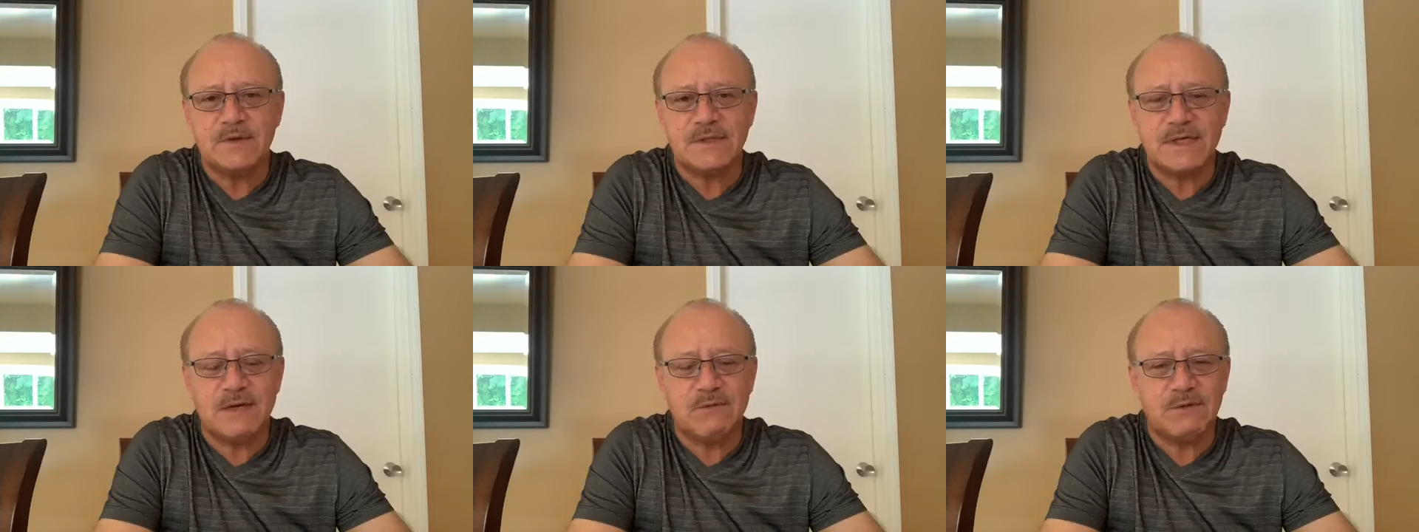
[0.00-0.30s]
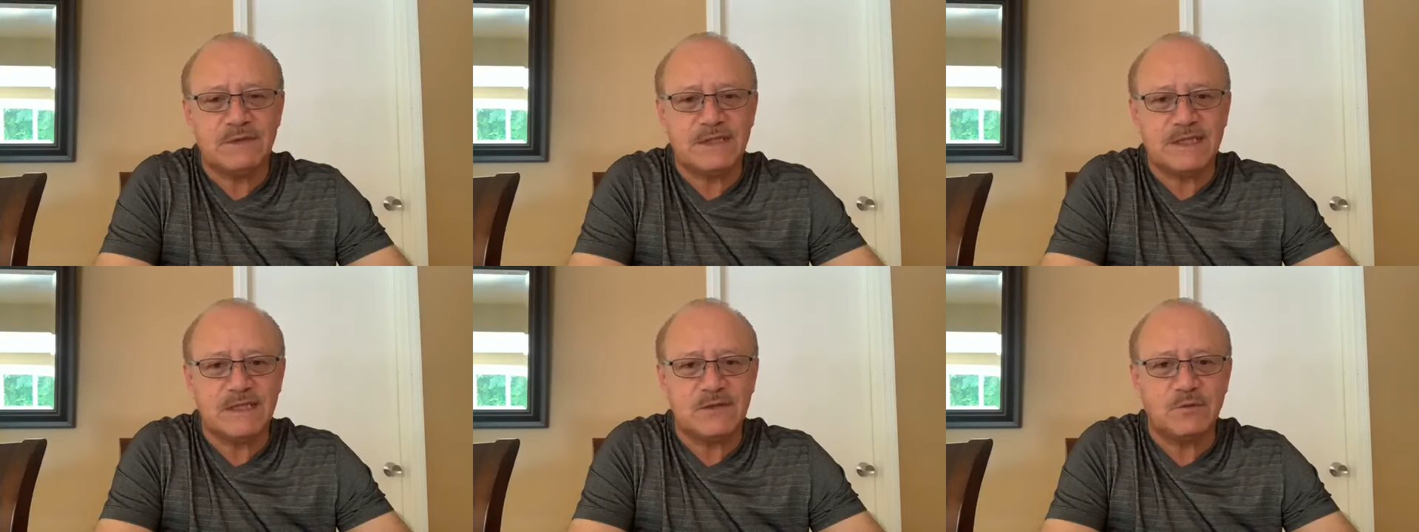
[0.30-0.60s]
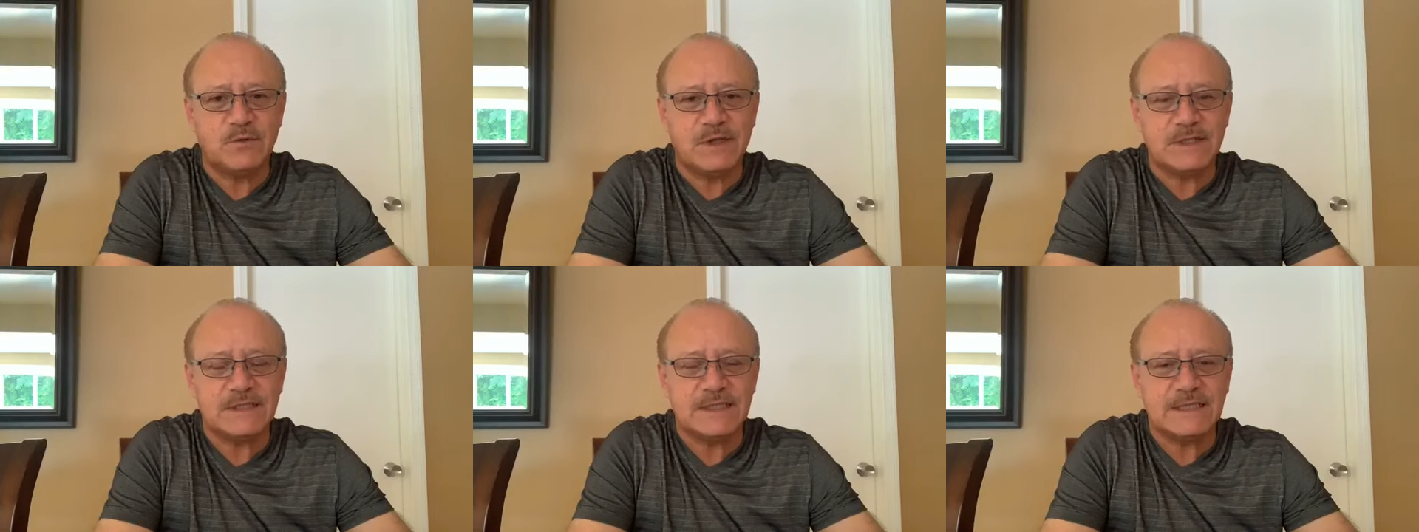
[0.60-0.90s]
que nuestras
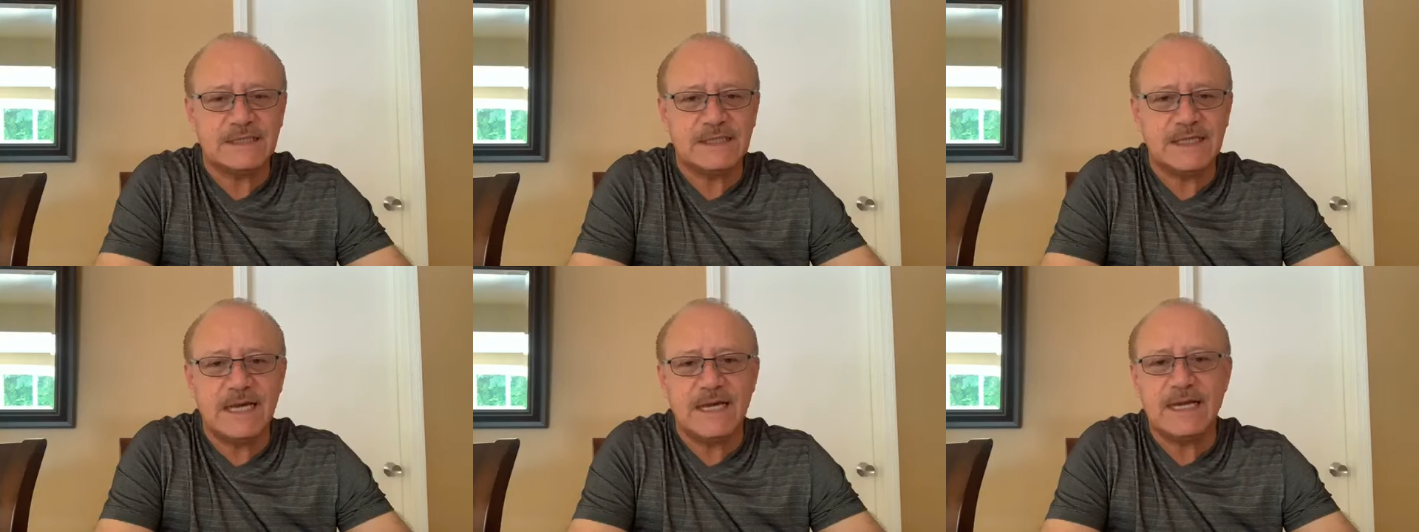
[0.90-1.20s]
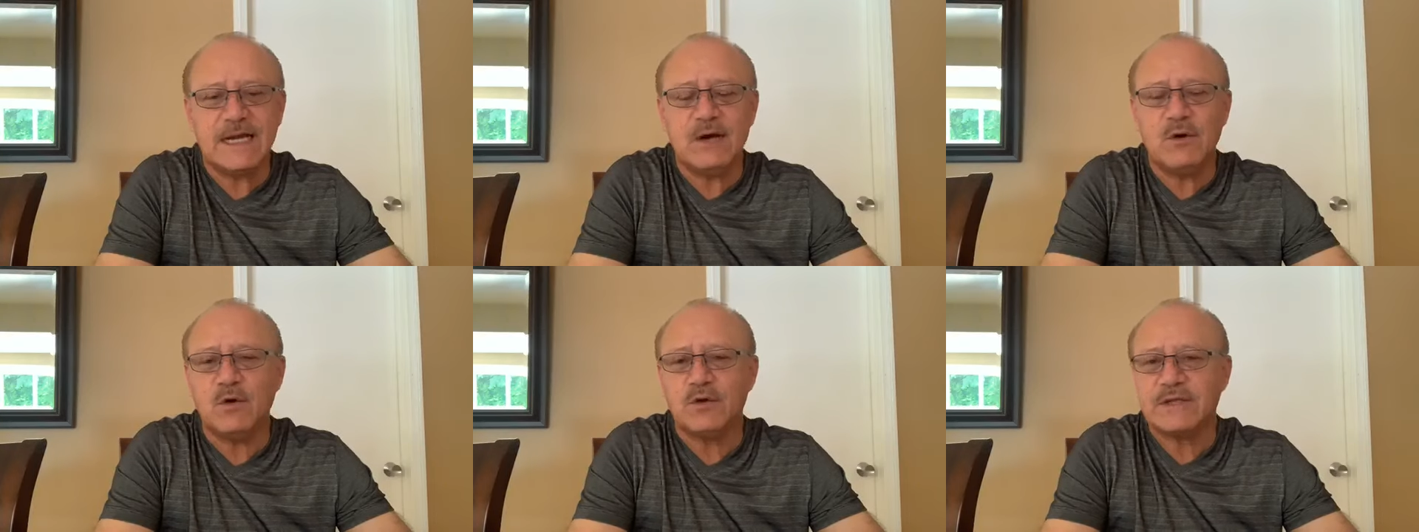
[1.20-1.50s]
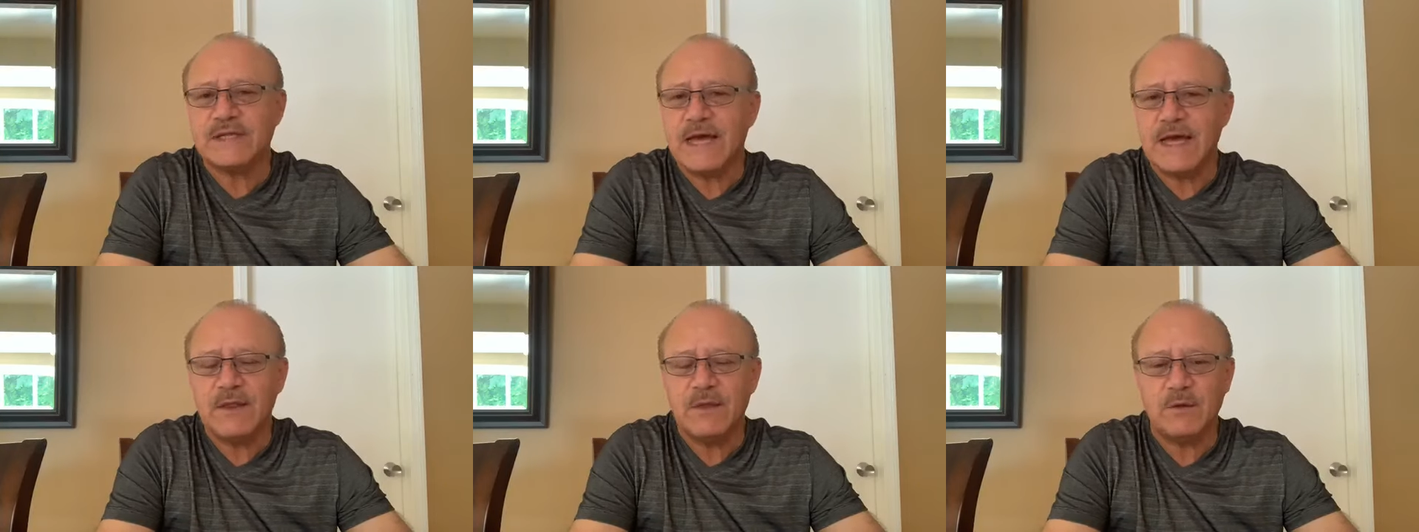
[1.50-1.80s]
fuerzas se han
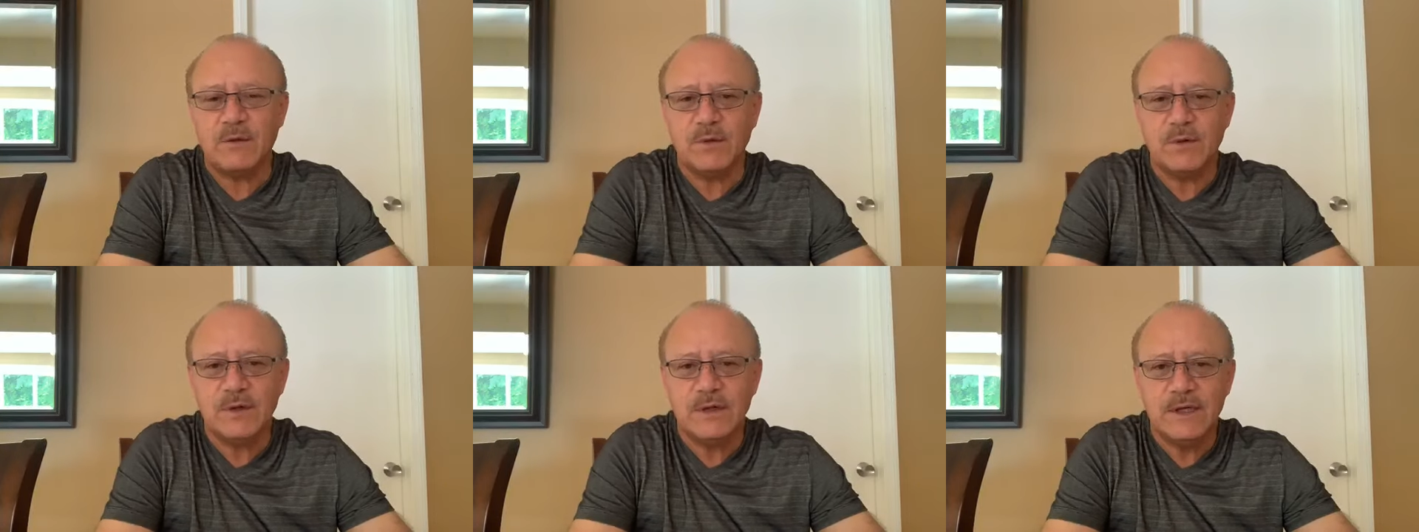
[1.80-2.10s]
agotado